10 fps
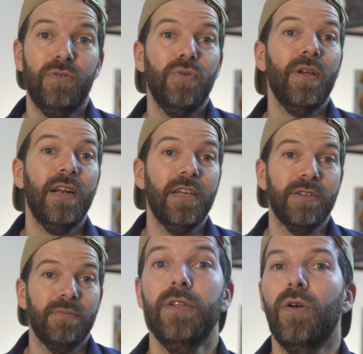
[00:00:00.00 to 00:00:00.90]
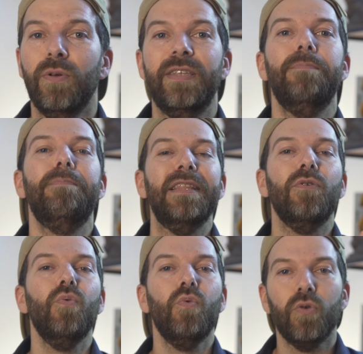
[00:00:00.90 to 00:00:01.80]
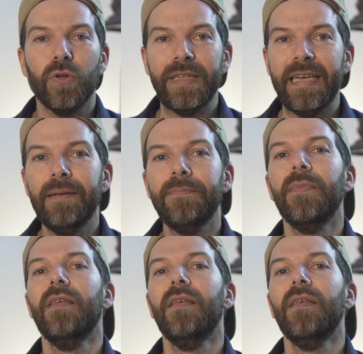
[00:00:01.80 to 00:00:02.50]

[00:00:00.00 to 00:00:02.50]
du réglage. On ne sait pas trop où on en est.